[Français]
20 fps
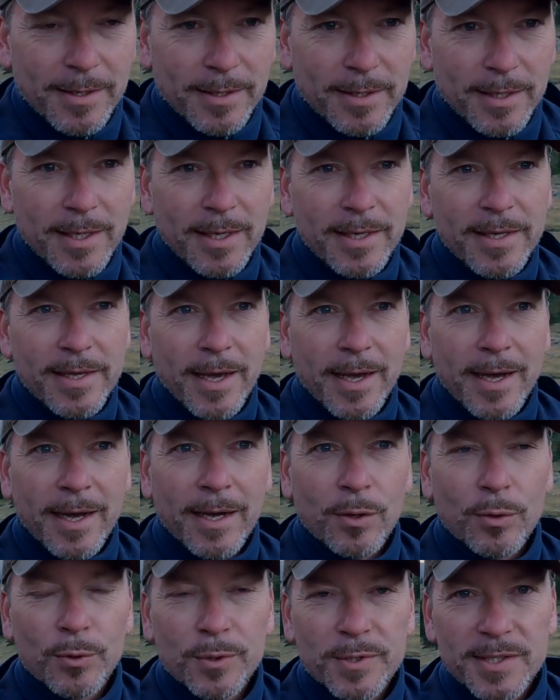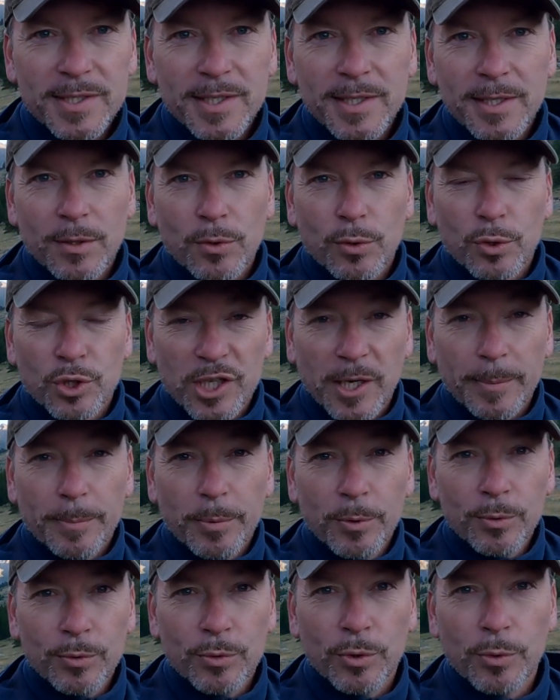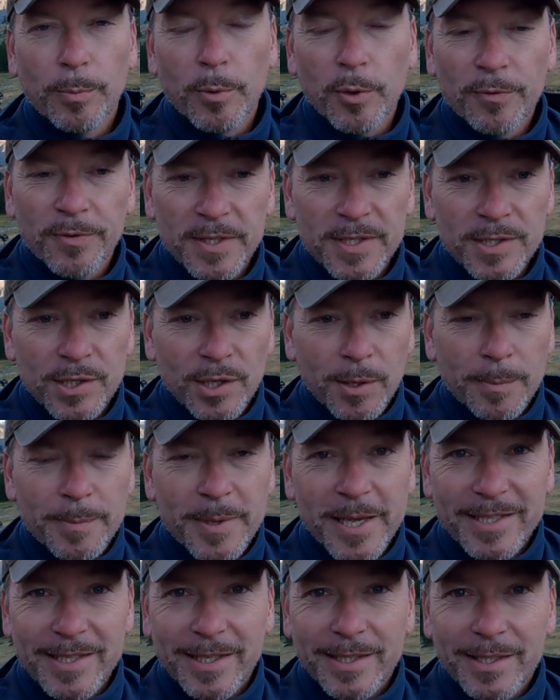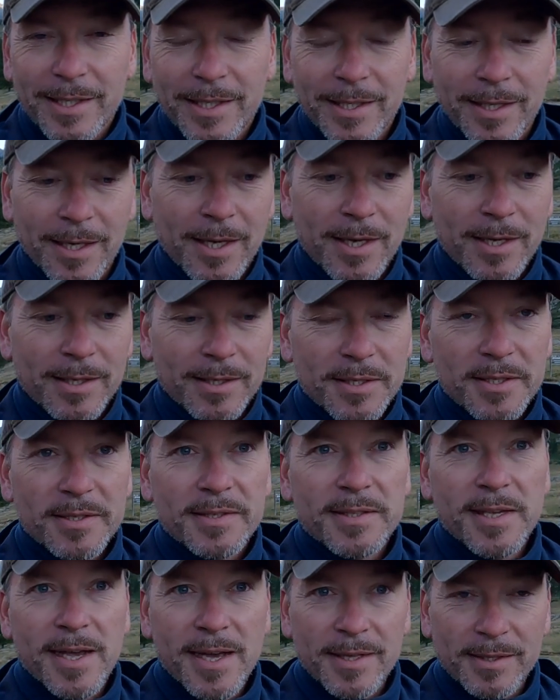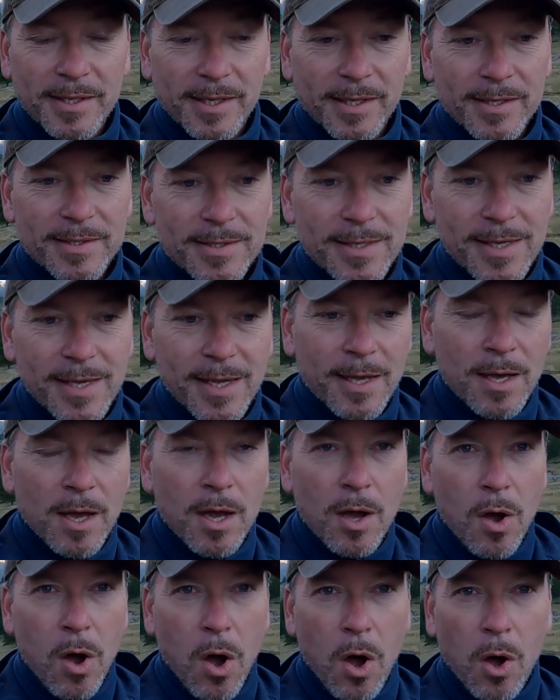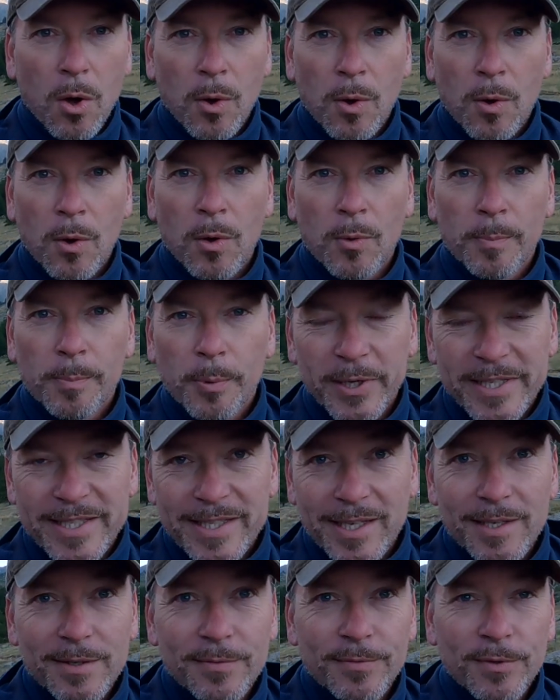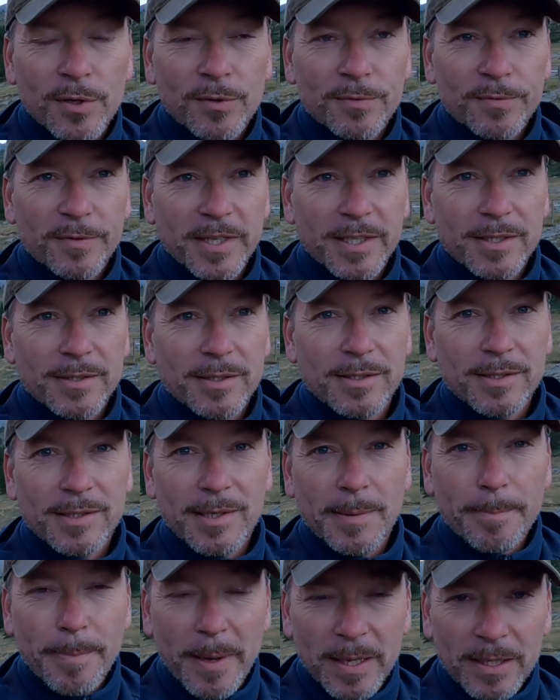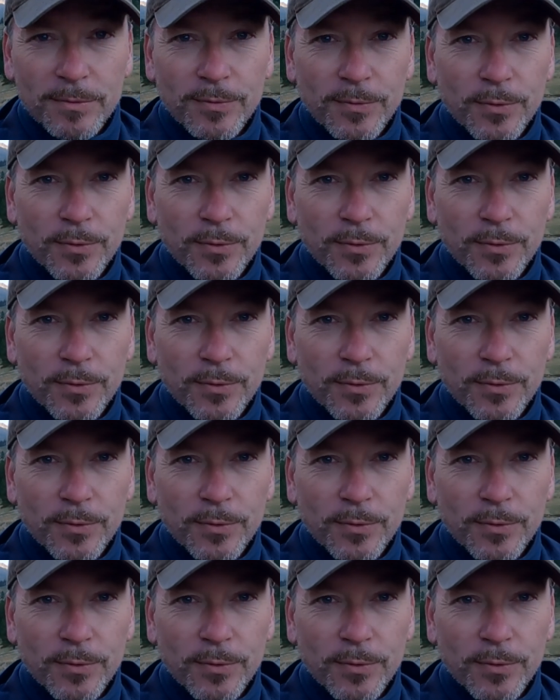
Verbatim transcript: Il y a aussi au Japon le professeur Miyazaki qui s'y est intéressé en, prescrivant en fait des bains de